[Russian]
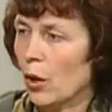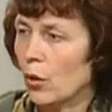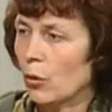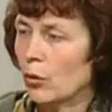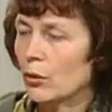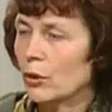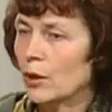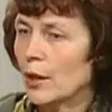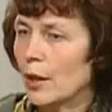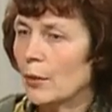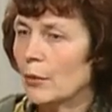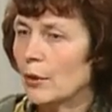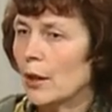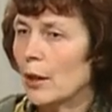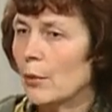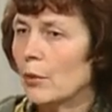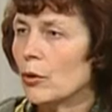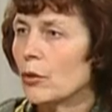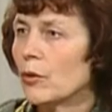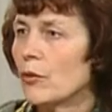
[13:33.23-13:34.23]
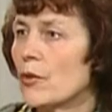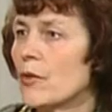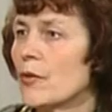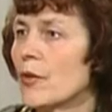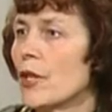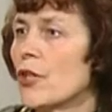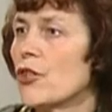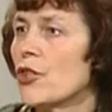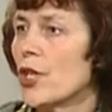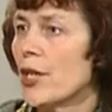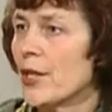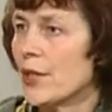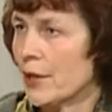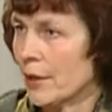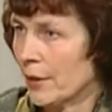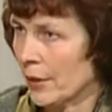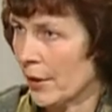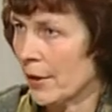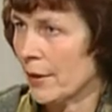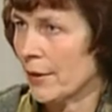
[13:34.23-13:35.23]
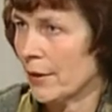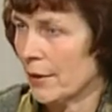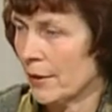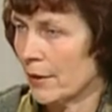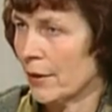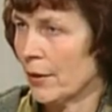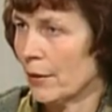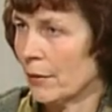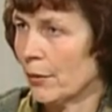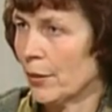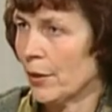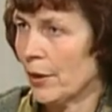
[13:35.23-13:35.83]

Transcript: он как бы наоборот возвращается к родителям.